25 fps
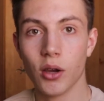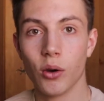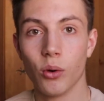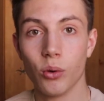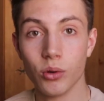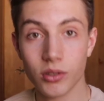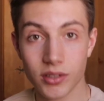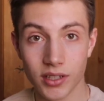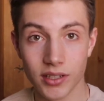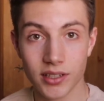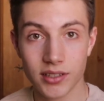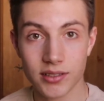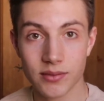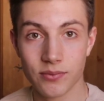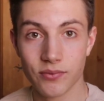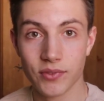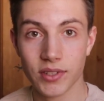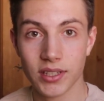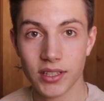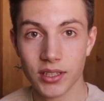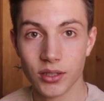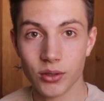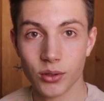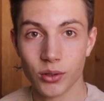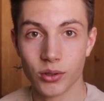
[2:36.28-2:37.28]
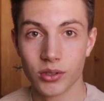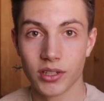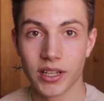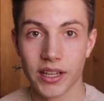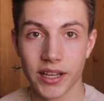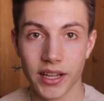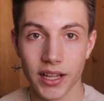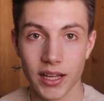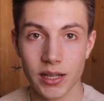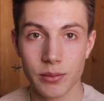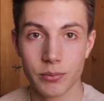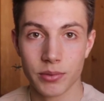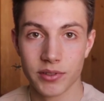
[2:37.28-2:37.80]
unter diesem Video und
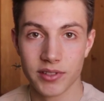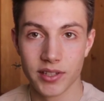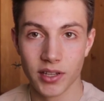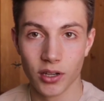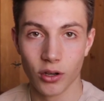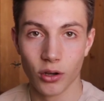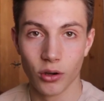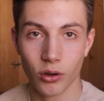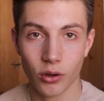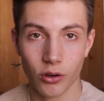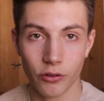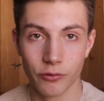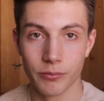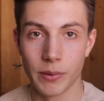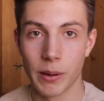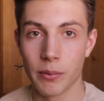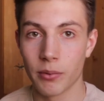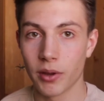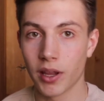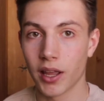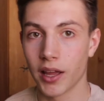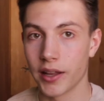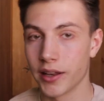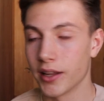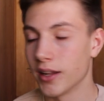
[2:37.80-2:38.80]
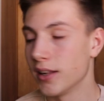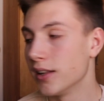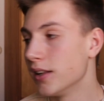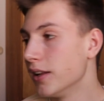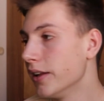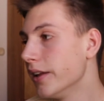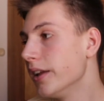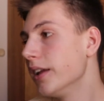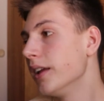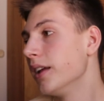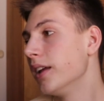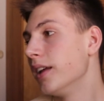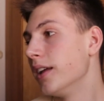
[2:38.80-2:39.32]
generell bisher auch auf meinem Kanal.
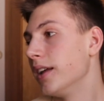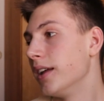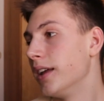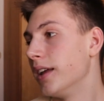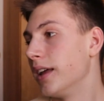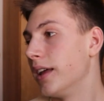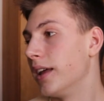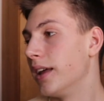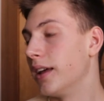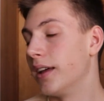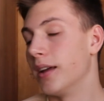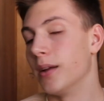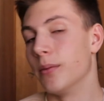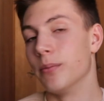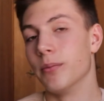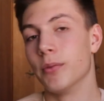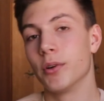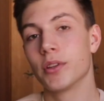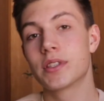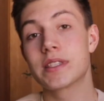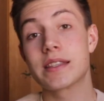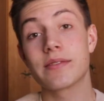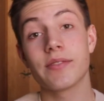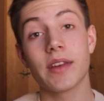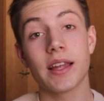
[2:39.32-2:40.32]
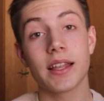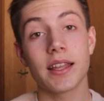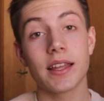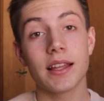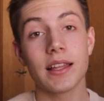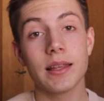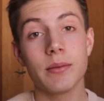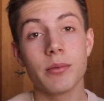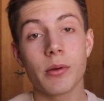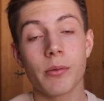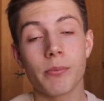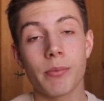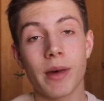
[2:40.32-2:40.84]
Ähm, und zwar der
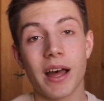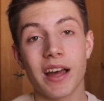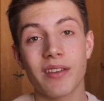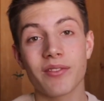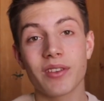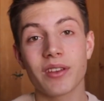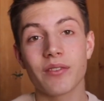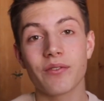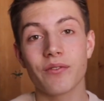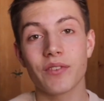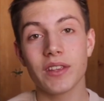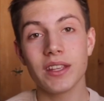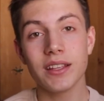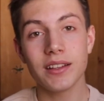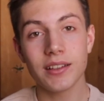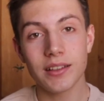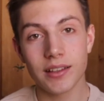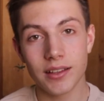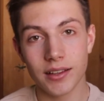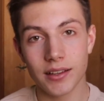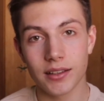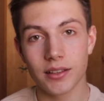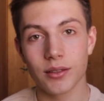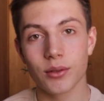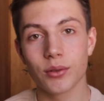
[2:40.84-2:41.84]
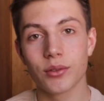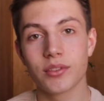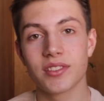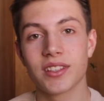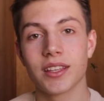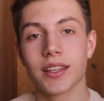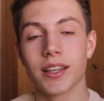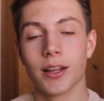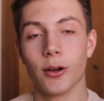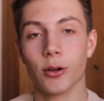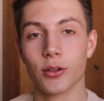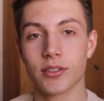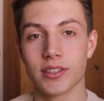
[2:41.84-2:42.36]
liebe Marvin Winkler, Grüße
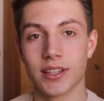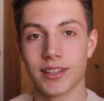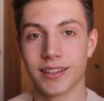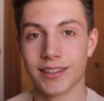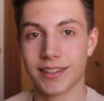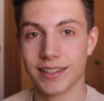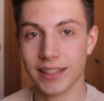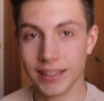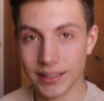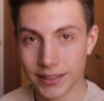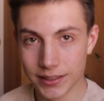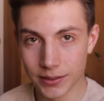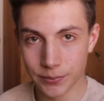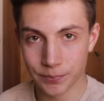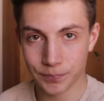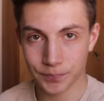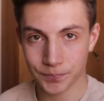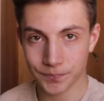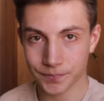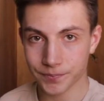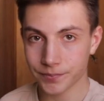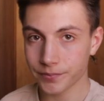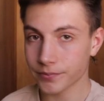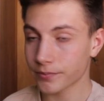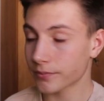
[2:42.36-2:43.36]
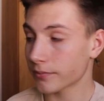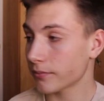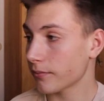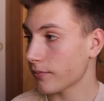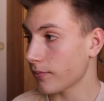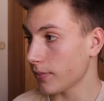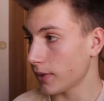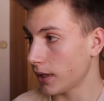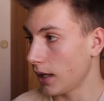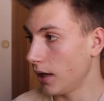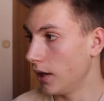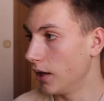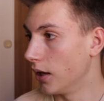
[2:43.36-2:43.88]
gehen raus an dich.
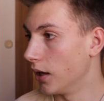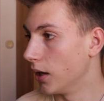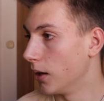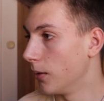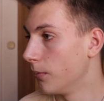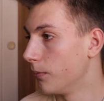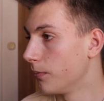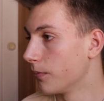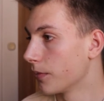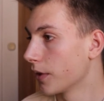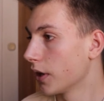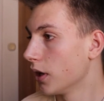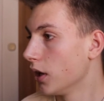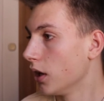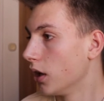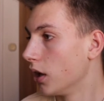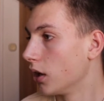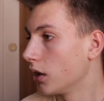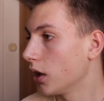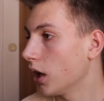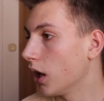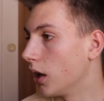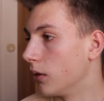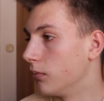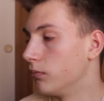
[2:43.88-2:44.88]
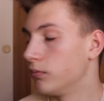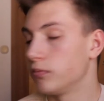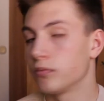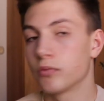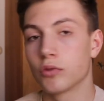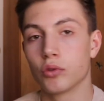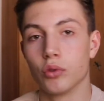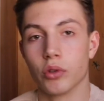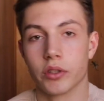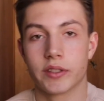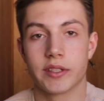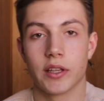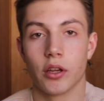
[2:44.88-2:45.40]
Ähm, ja,
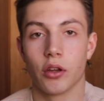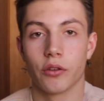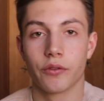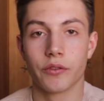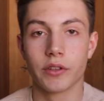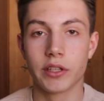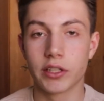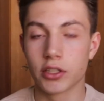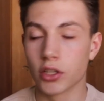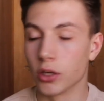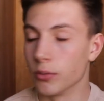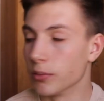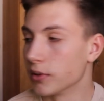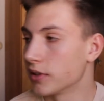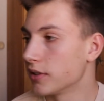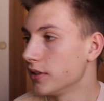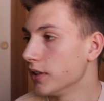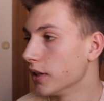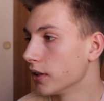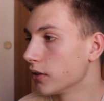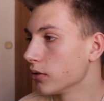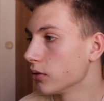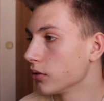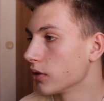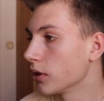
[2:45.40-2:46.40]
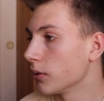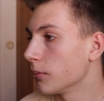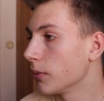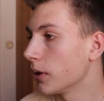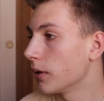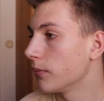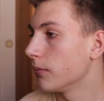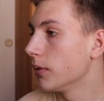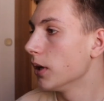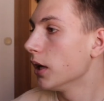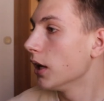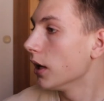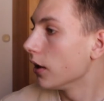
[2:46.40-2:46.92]
du hast ja öffentlich kommentiert unter
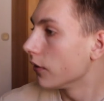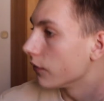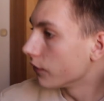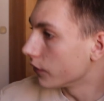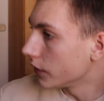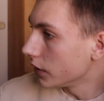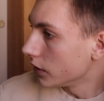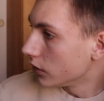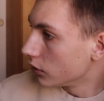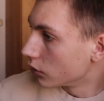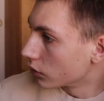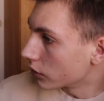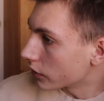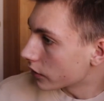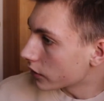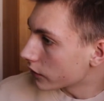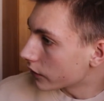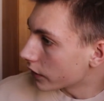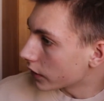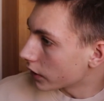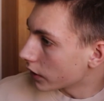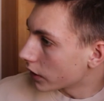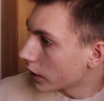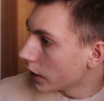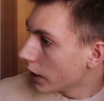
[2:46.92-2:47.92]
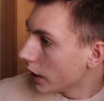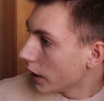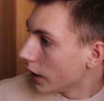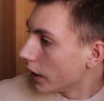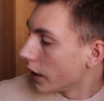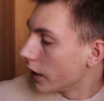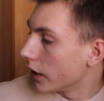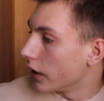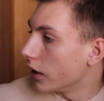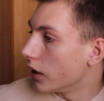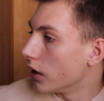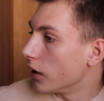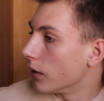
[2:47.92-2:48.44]
meinem Video, deswegen
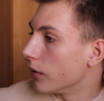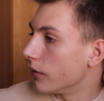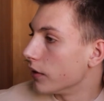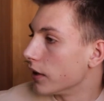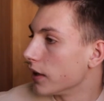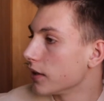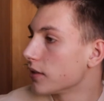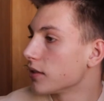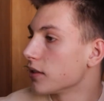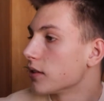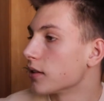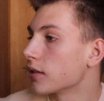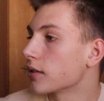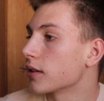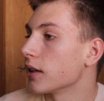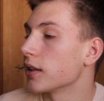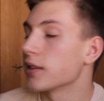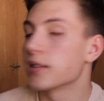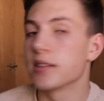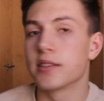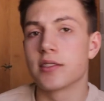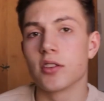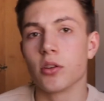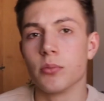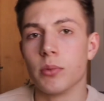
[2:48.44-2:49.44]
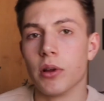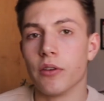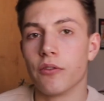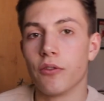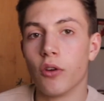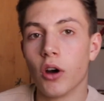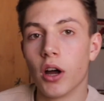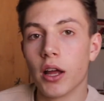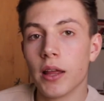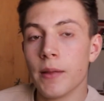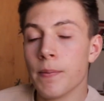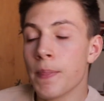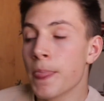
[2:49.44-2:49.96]
äh, lese ich das Ganze jetzt auch mal
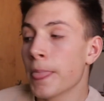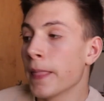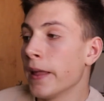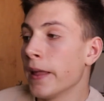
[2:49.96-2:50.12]
vor.